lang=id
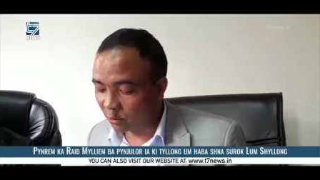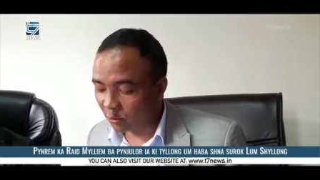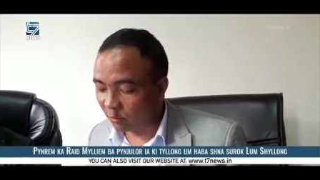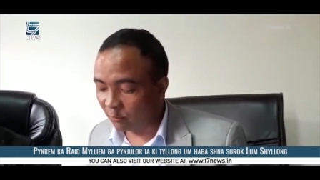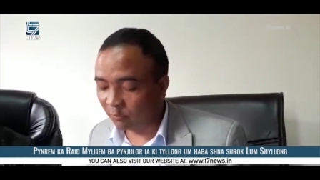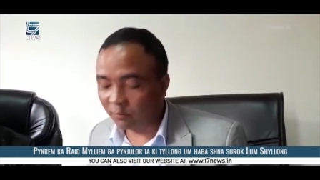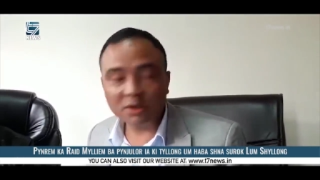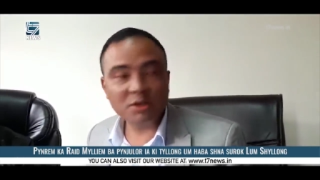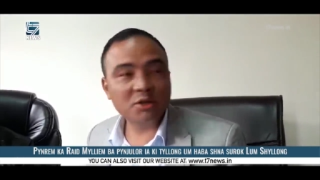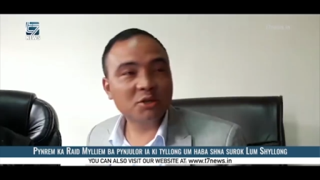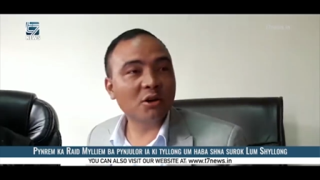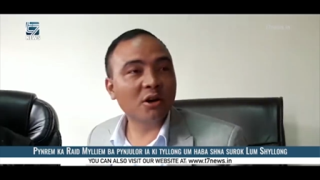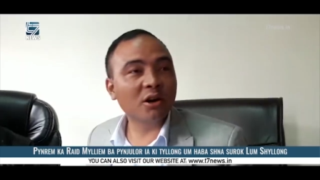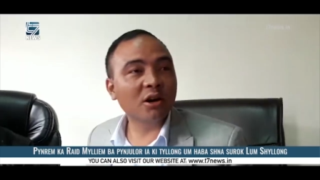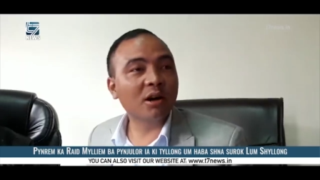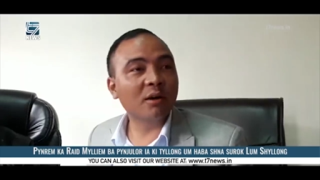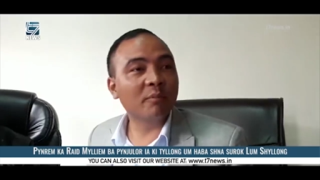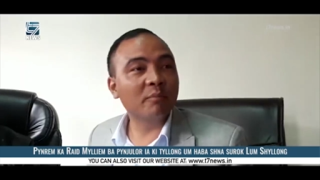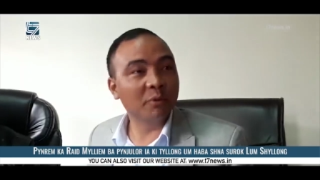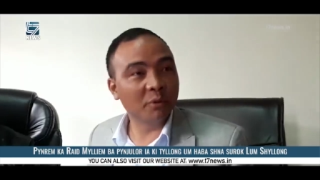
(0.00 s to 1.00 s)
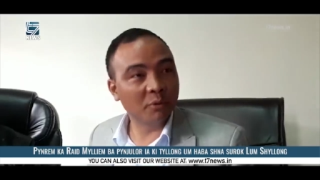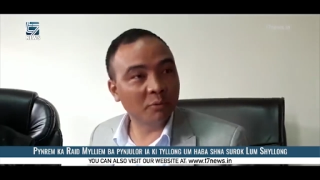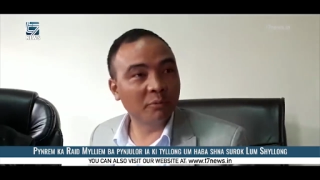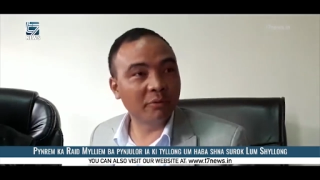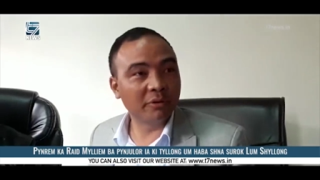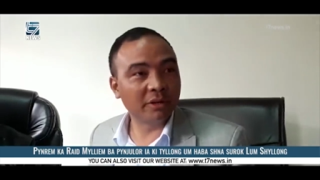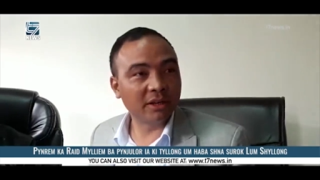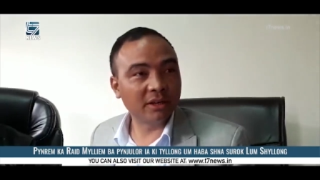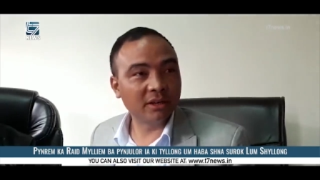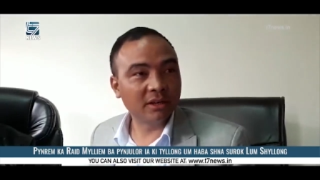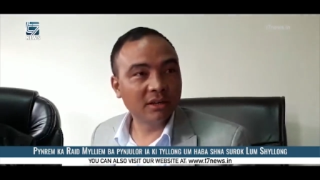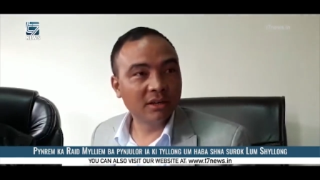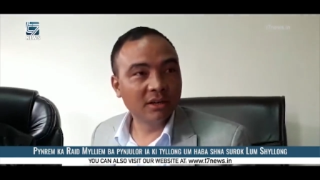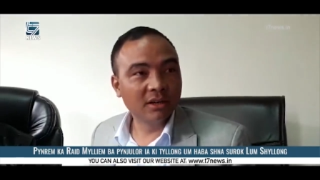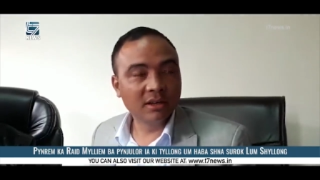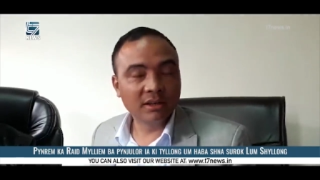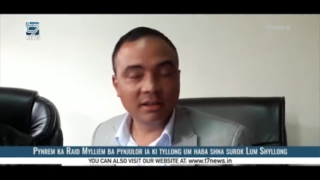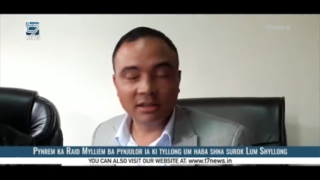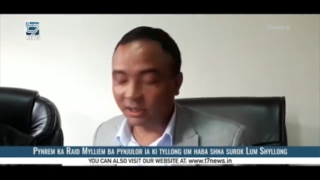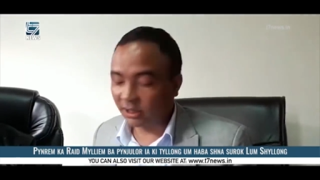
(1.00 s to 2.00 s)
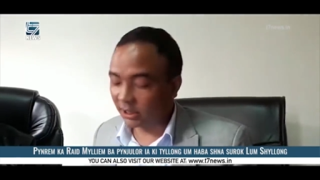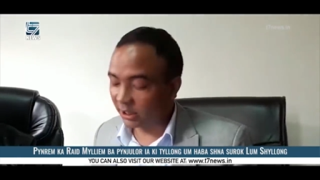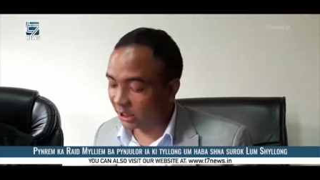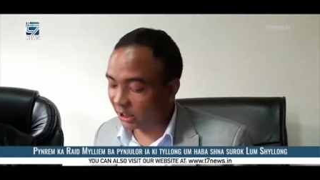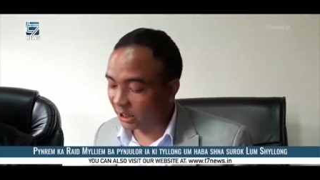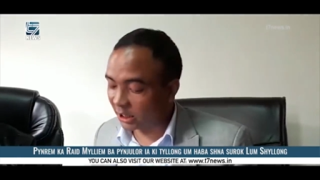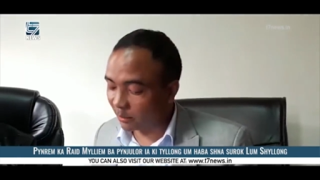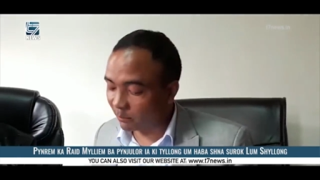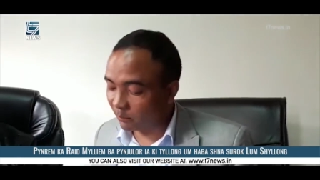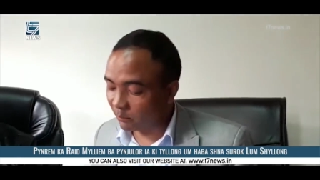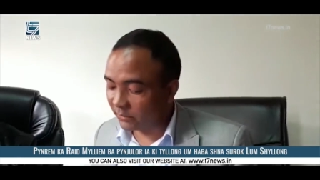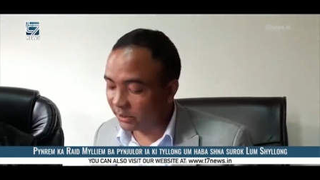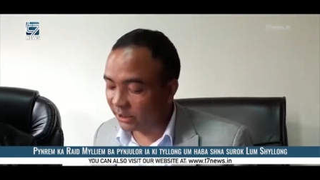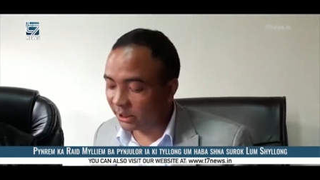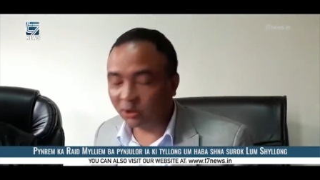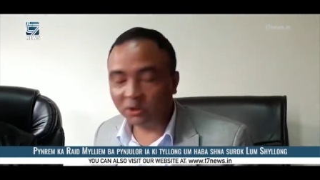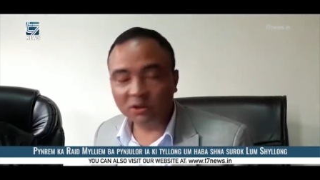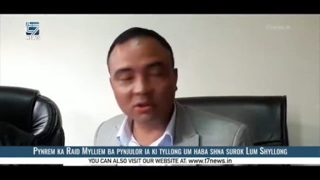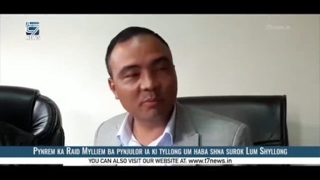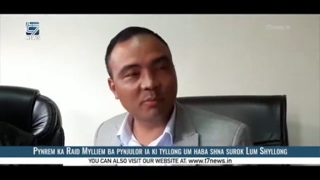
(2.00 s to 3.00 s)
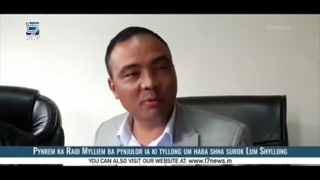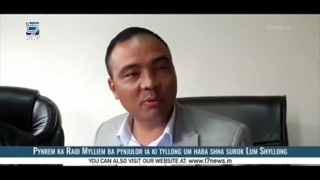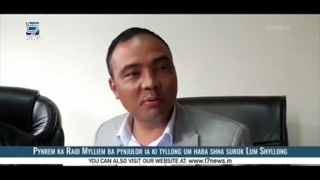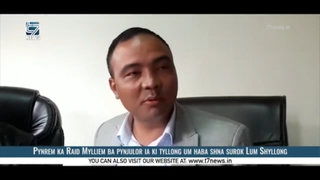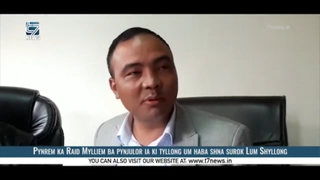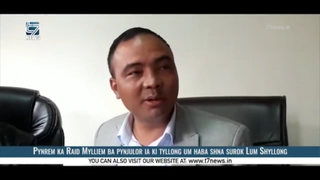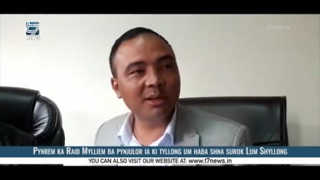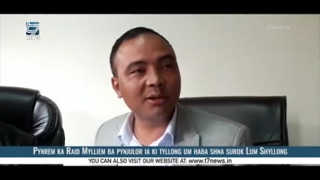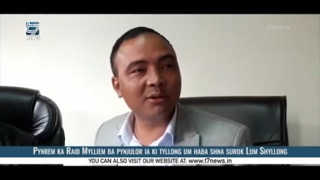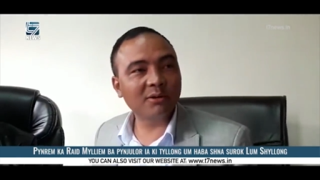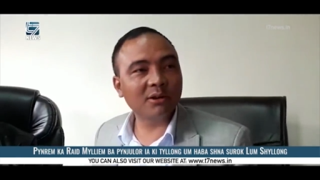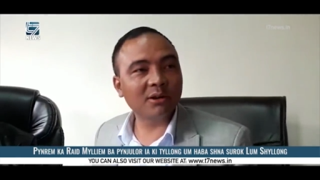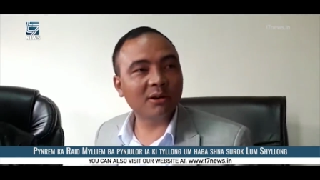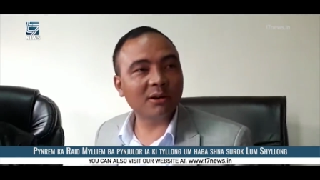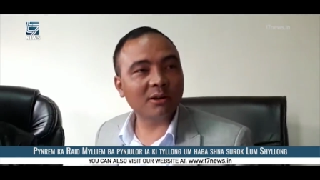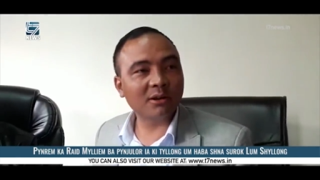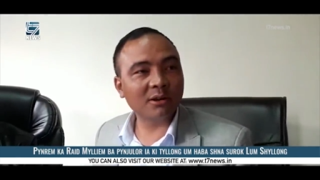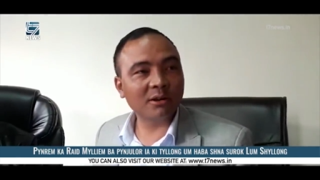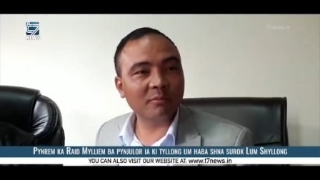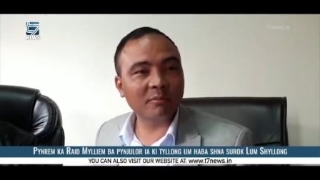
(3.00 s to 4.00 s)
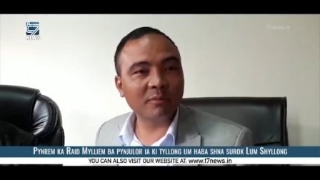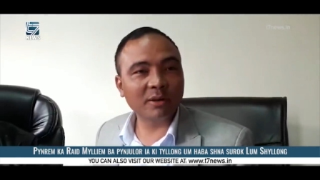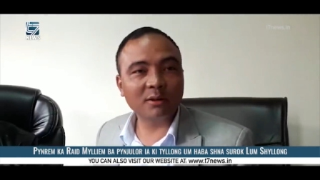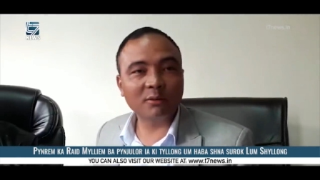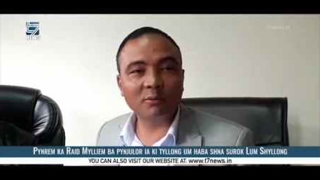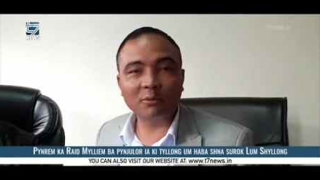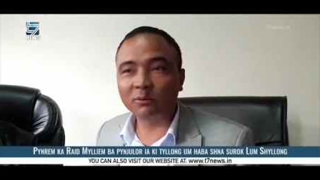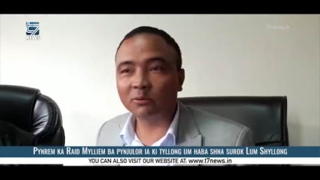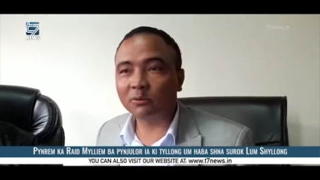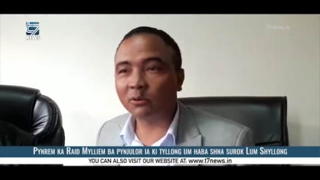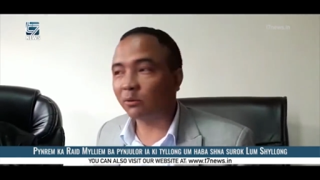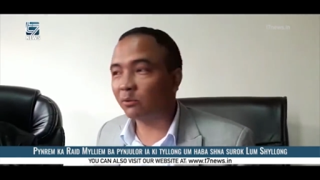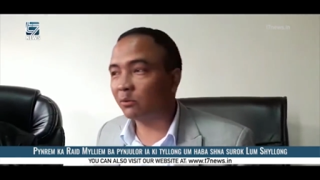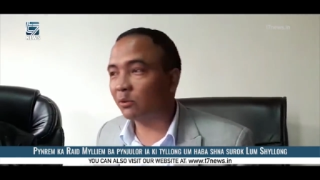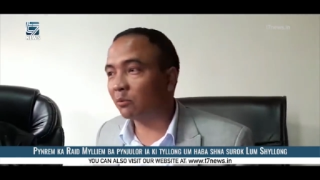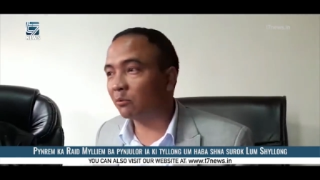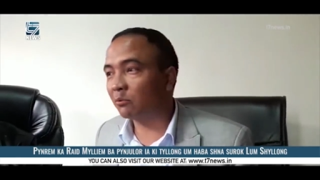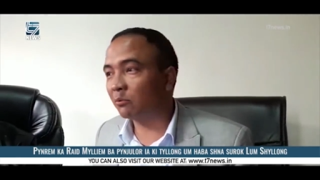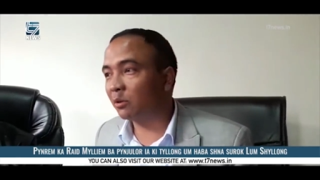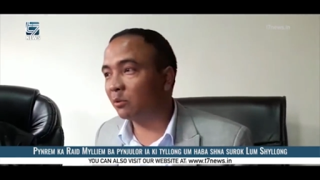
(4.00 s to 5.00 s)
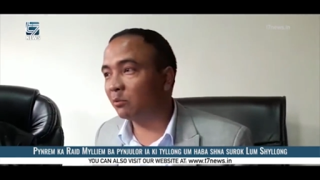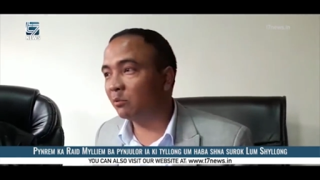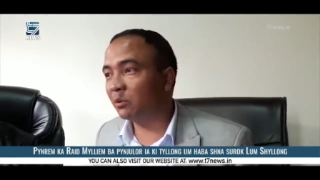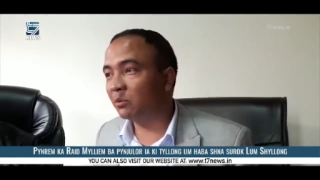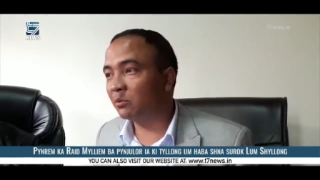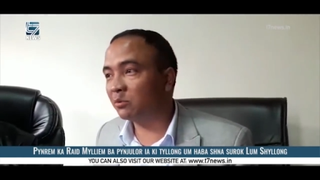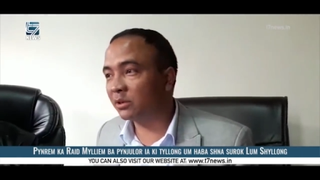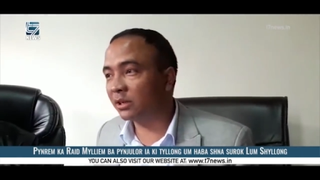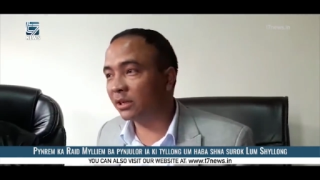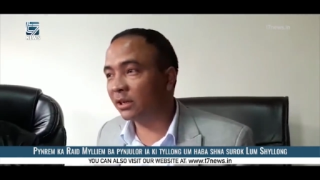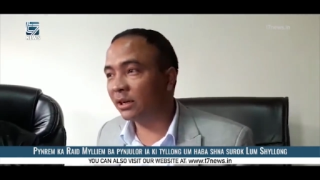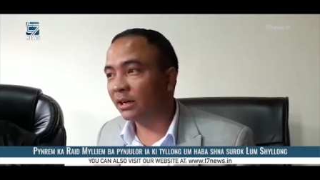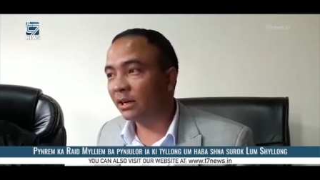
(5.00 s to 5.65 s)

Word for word: ufes chong ka pinuni jadi de kam yento gulli yelo ko ala dum ko doktor wi musi